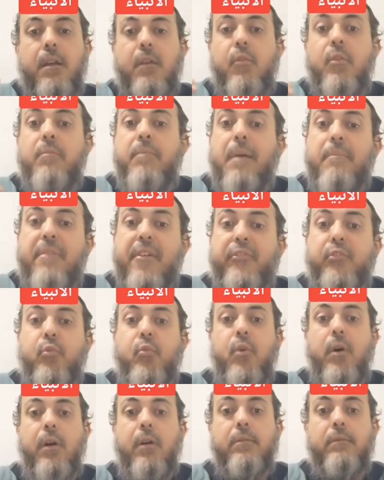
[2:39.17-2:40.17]
والباب
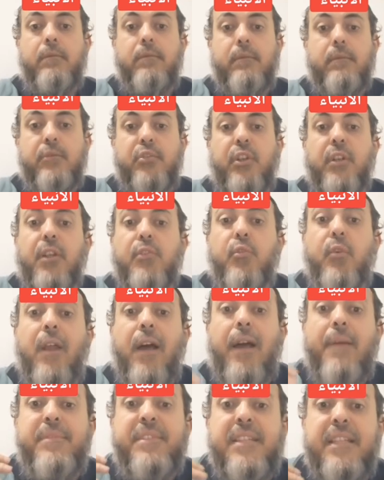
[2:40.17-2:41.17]
مفتوح، إن شاء الله تقولها
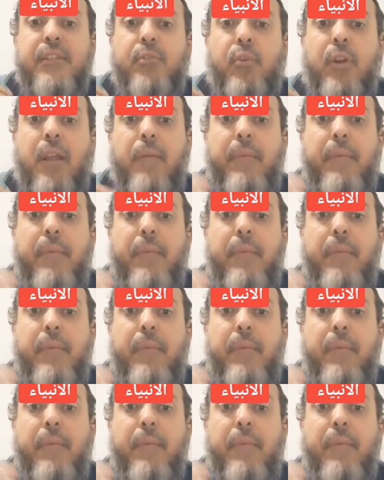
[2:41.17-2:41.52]
50 تقولها